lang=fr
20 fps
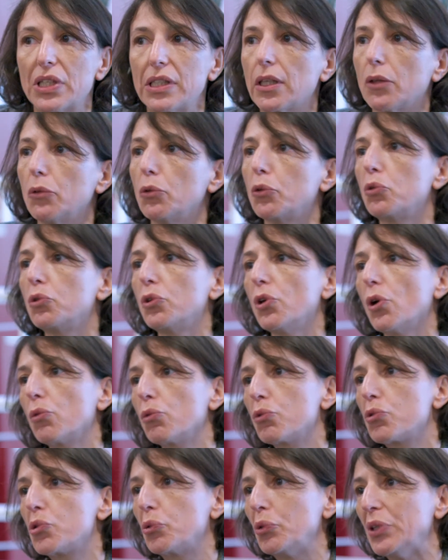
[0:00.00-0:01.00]
interlocuteurs
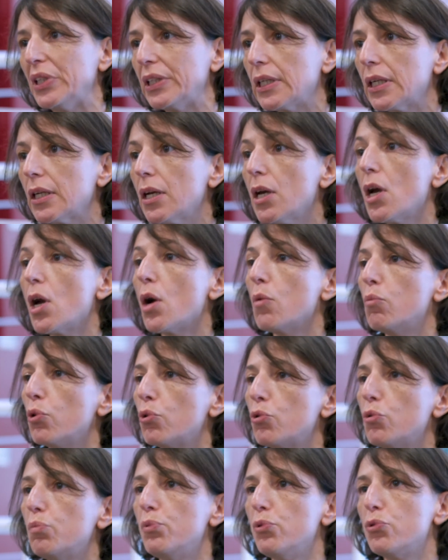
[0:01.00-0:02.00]
l'ont souligné,
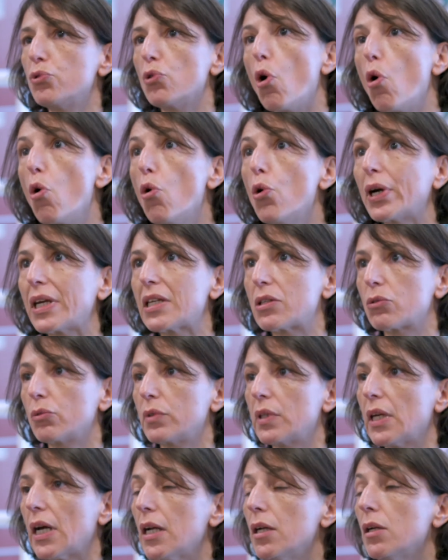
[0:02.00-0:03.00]
beaucoup plus
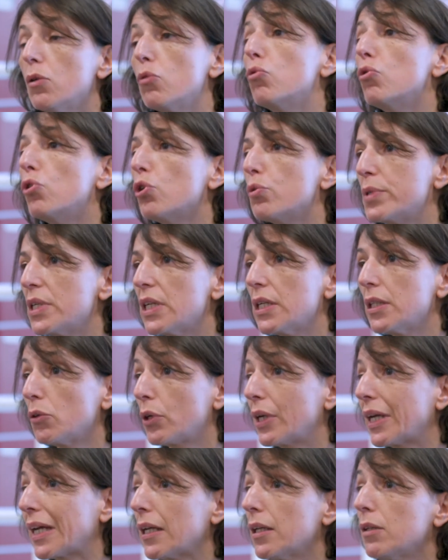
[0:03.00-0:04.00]
horizontales, où l'objet est de
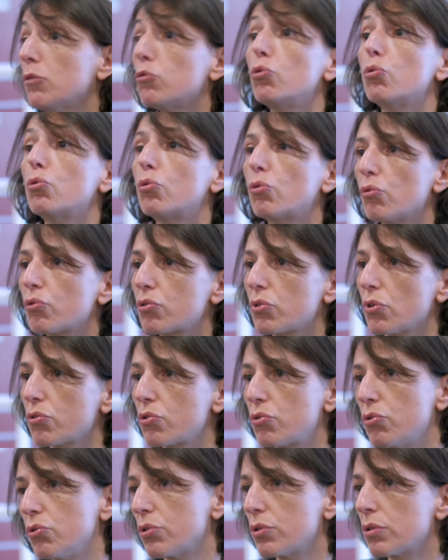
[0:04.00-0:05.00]
créer du
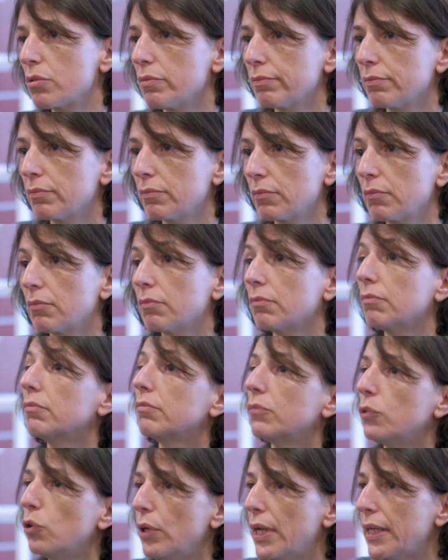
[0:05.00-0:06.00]
consensus,
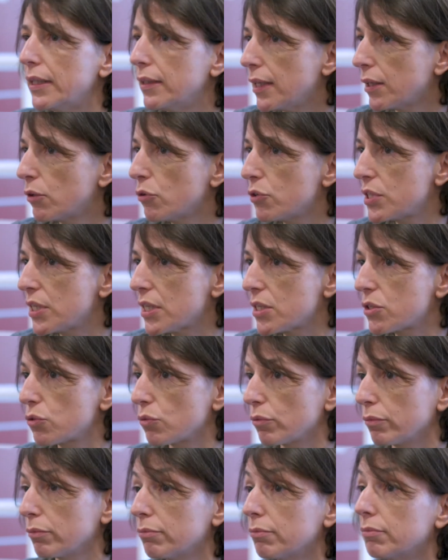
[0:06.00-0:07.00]
de la
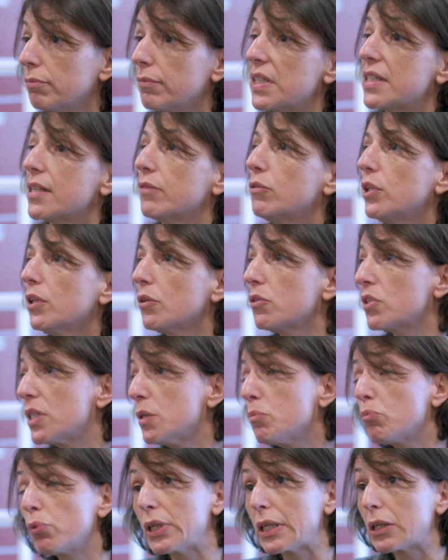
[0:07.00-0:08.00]
négociation. Et ça veut dire
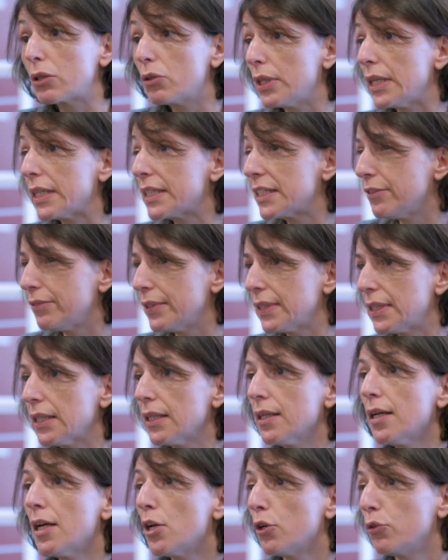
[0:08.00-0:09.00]
aussi pour les
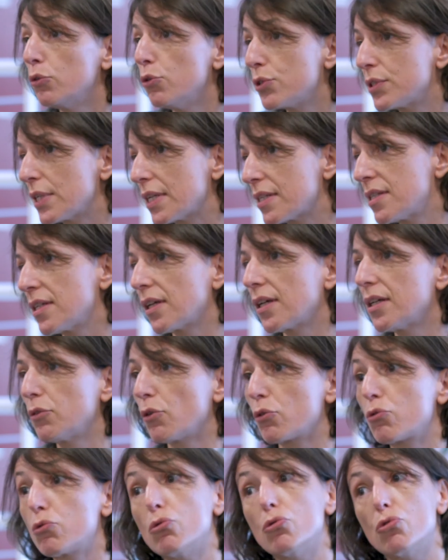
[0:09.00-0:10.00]
collectivités de s'insérer
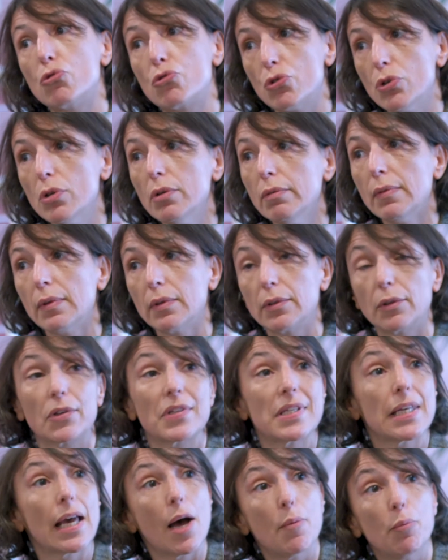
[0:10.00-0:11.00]
dans ce jeu, dans
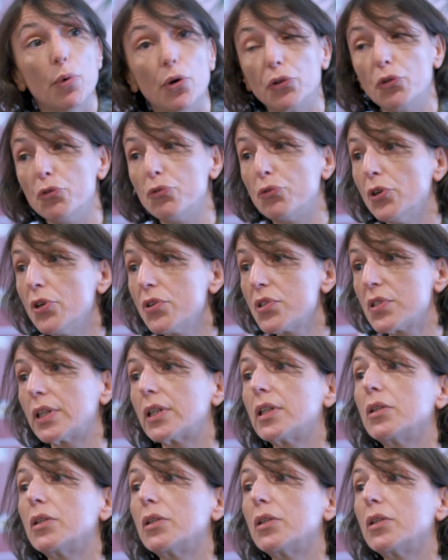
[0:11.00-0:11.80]
ces rapports de force, hein,